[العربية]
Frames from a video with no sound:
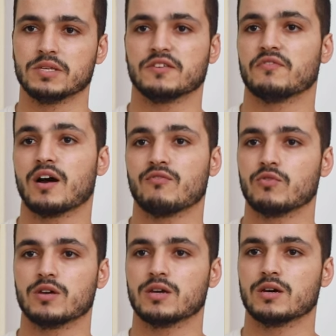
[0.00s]
بصفه
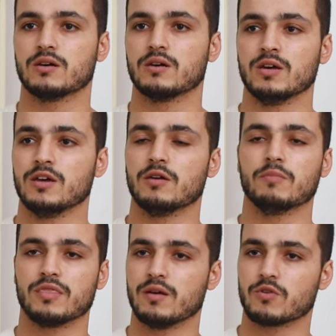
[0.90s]
عفويه
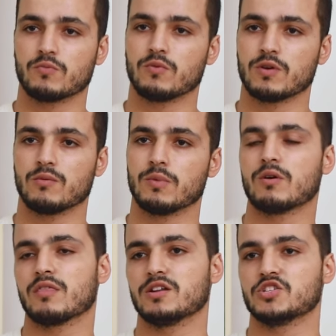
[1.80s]
اما تدمروا من
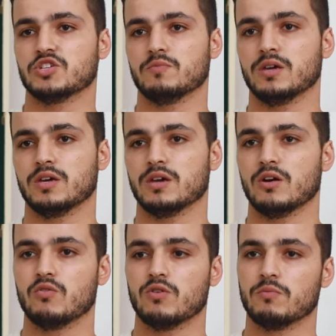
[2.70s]
الوضع الاجتماعي
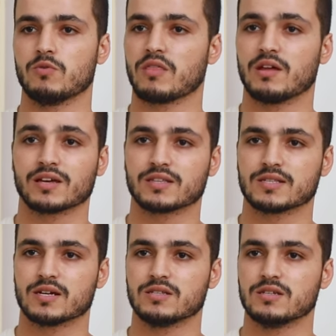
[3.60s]
او من الوضع
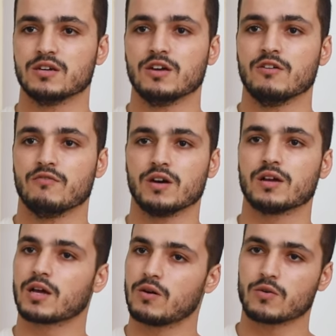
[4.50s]
الاقتصادي
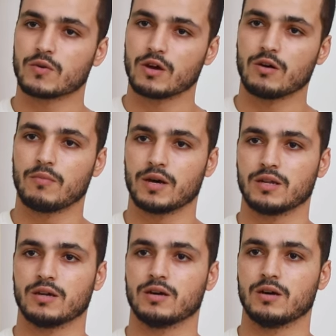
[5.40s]
فيلقاو رواحهم
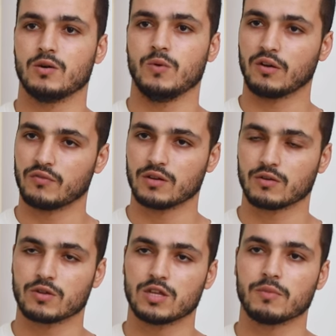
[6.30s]
معناها واقفين
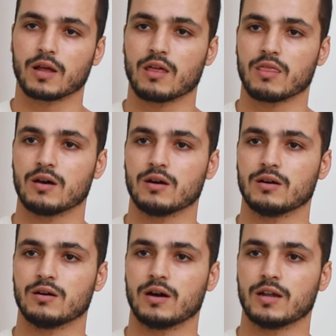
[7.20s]
قدام القضاء
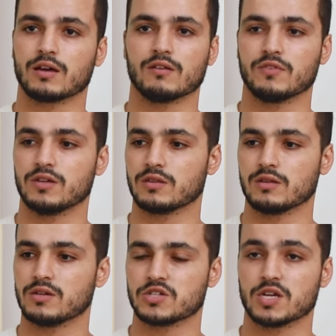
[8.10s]
آه، على خلفيه
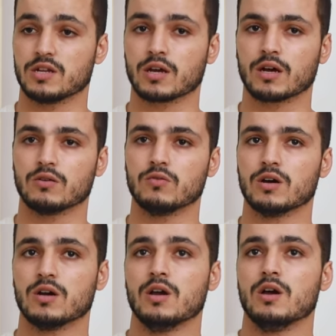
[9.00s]
الشيء اللي
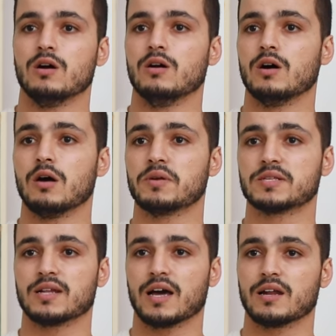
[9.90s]
قالوه آه،
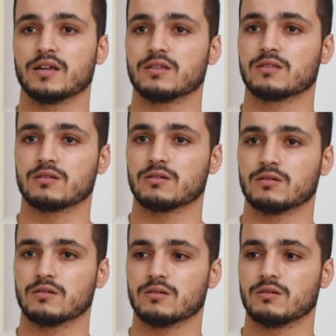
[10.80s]
ابرز الحالات
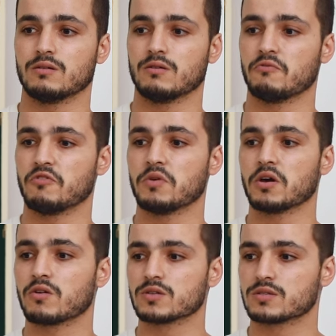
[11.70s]
آه، فيما
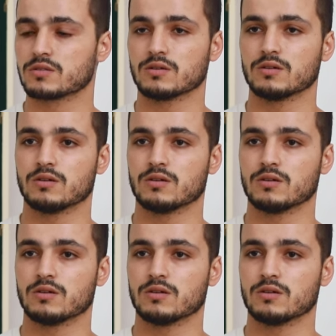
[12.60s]
يخص